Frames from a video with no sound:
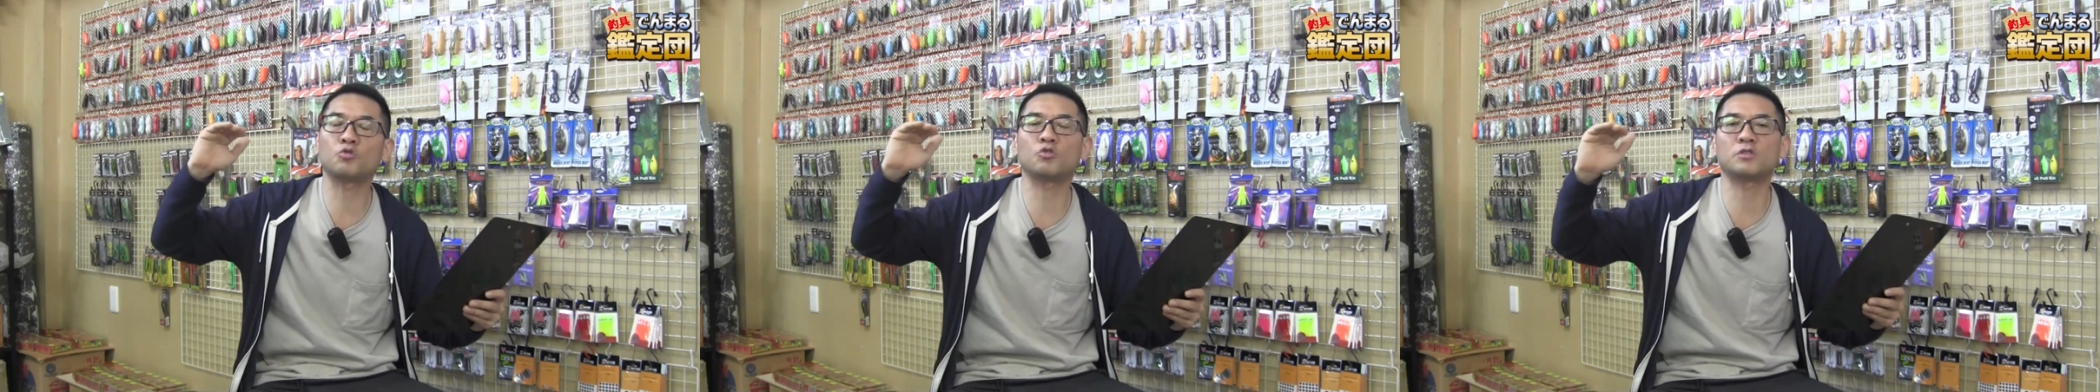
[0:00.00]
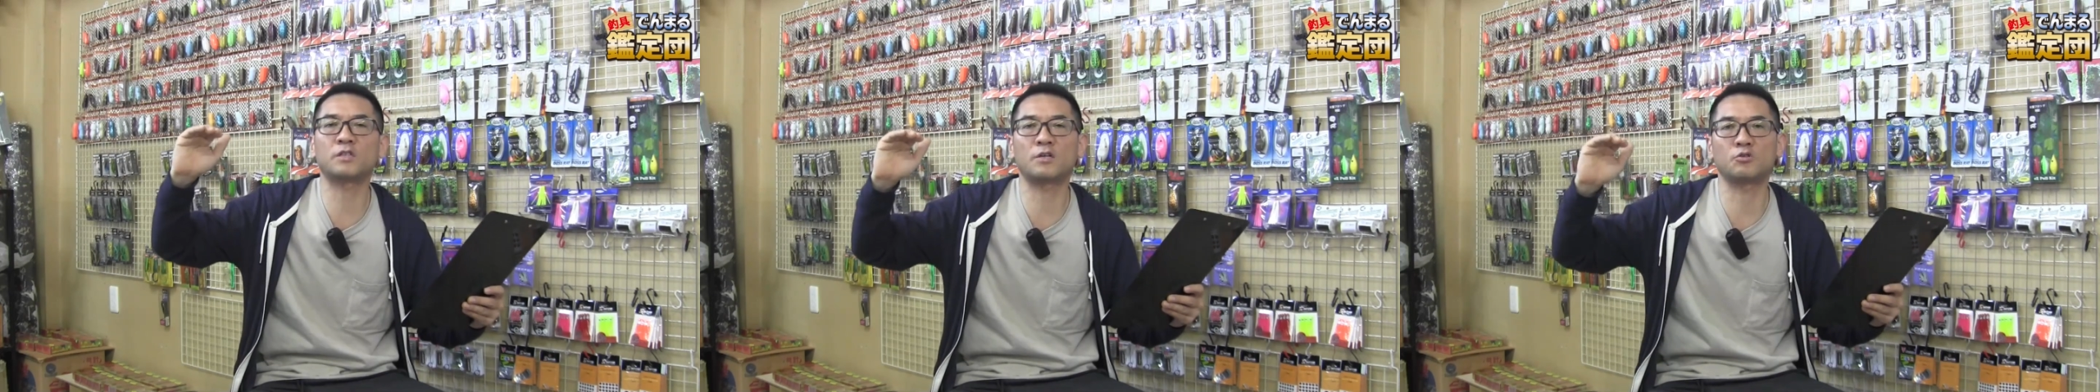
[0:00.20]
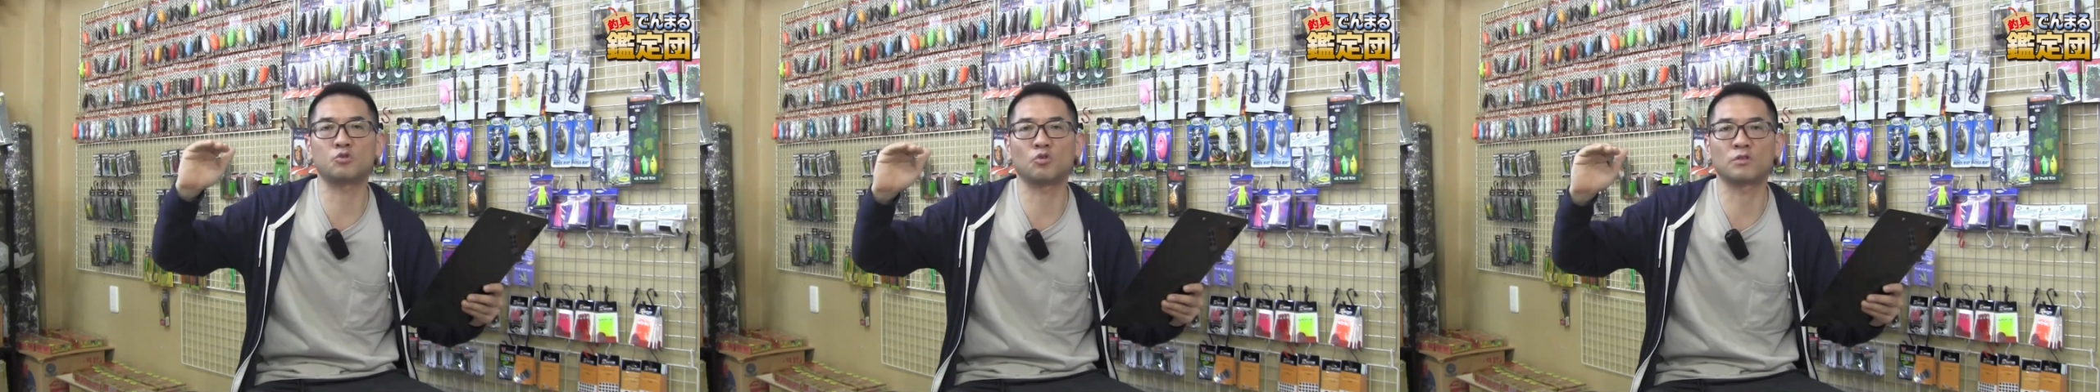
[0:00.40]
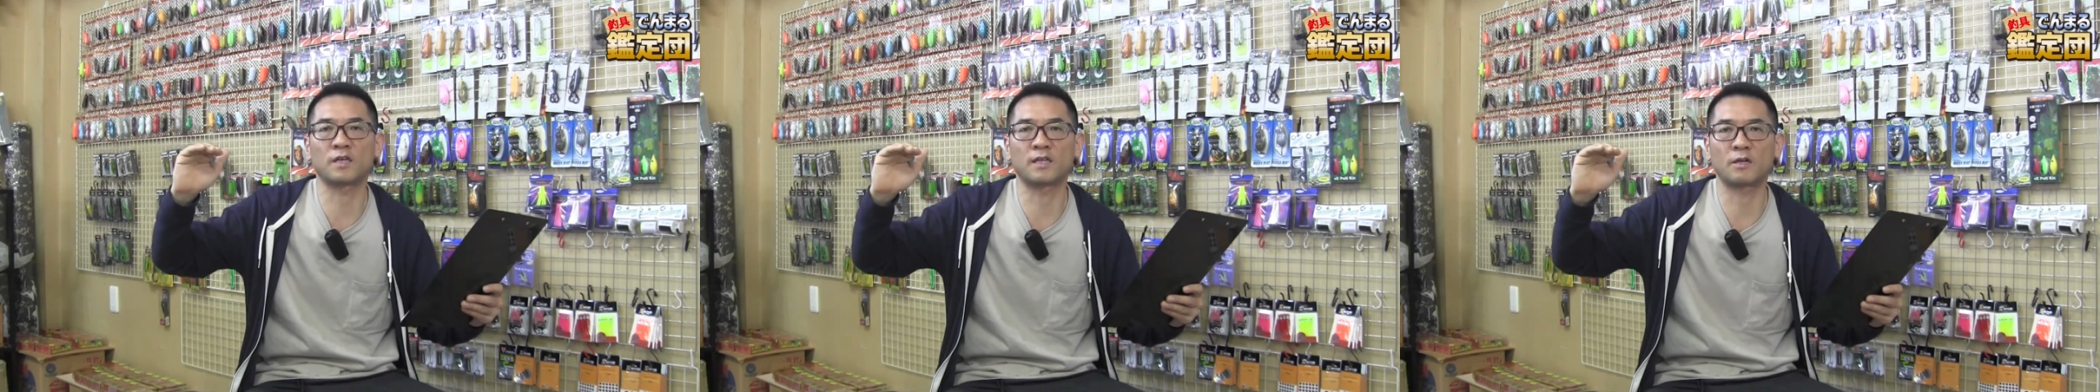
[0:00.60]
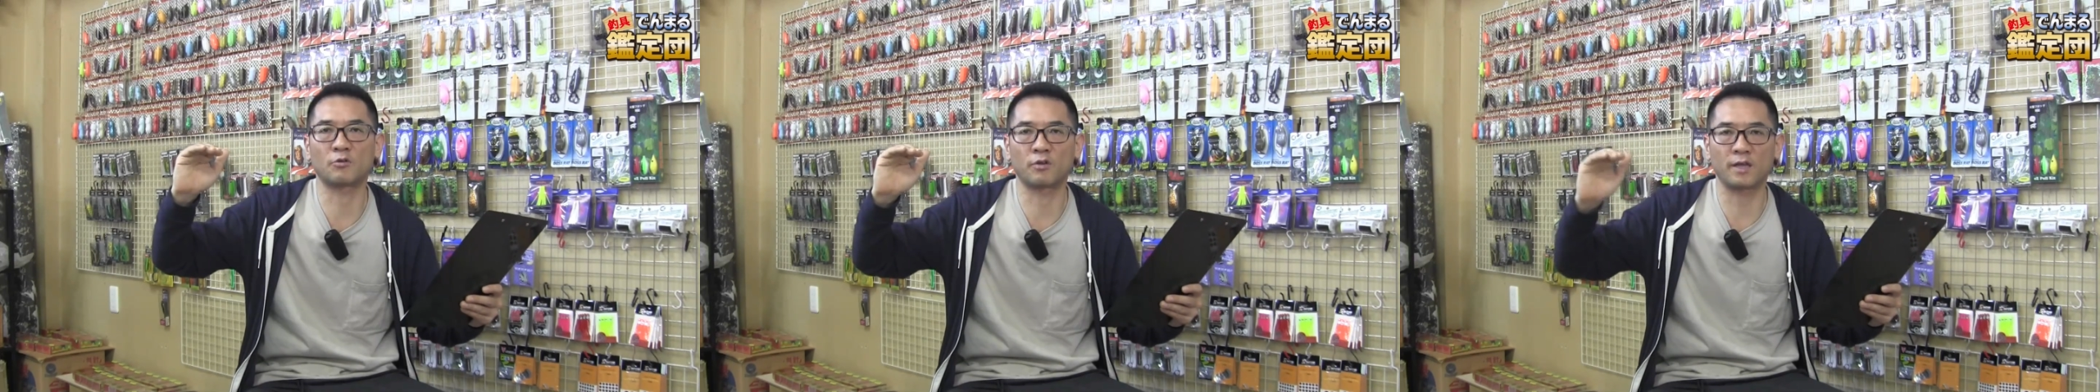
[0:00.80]
騰している状
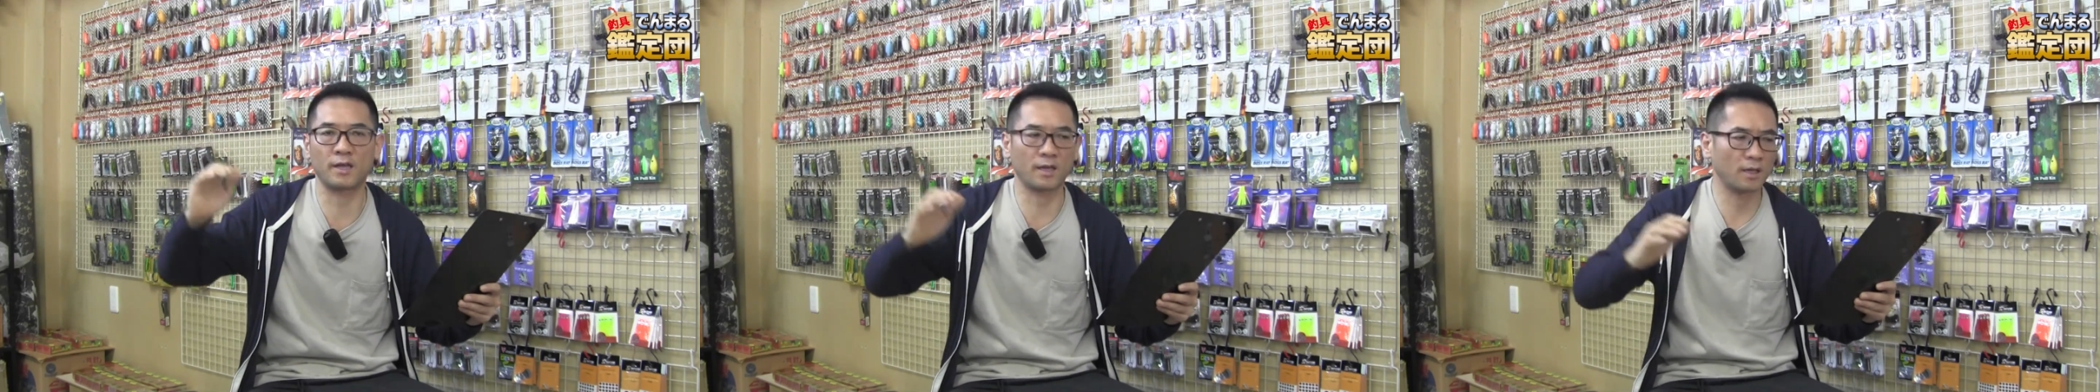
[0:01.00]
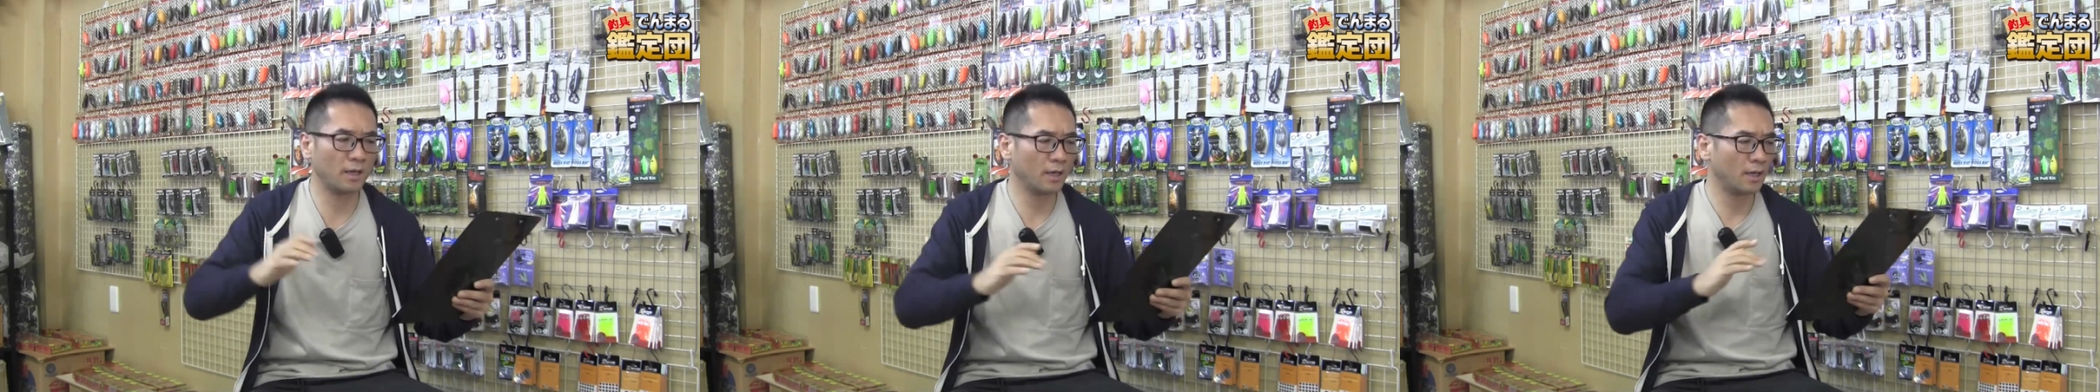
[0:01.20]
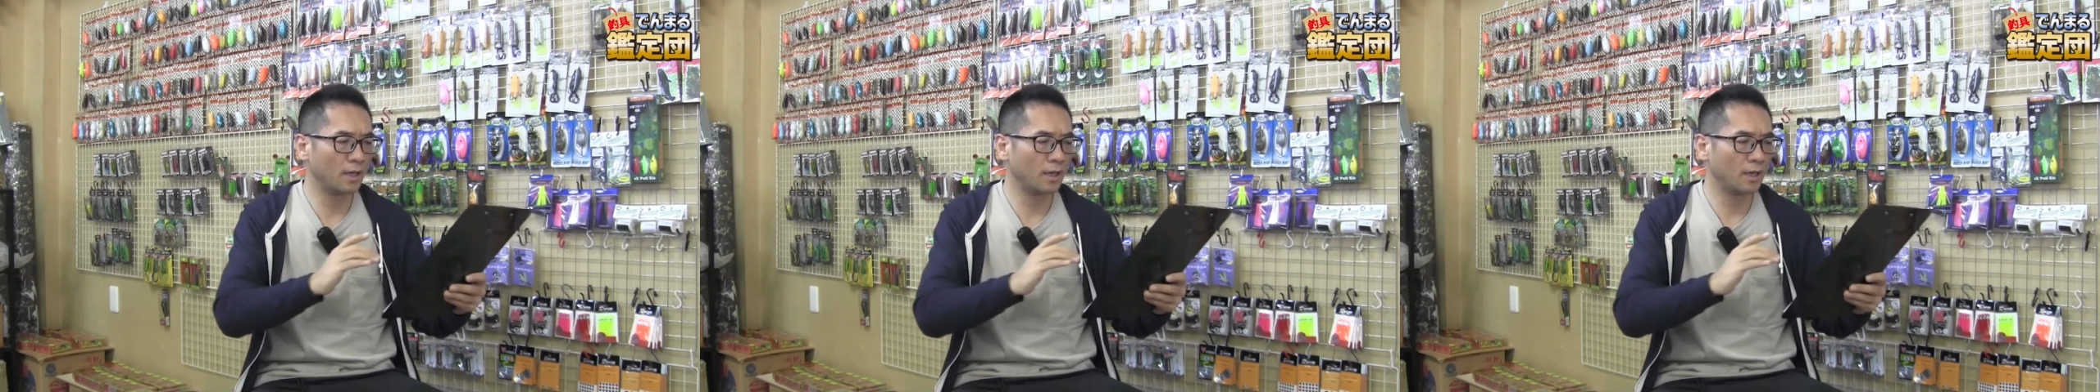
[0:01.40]
態なので、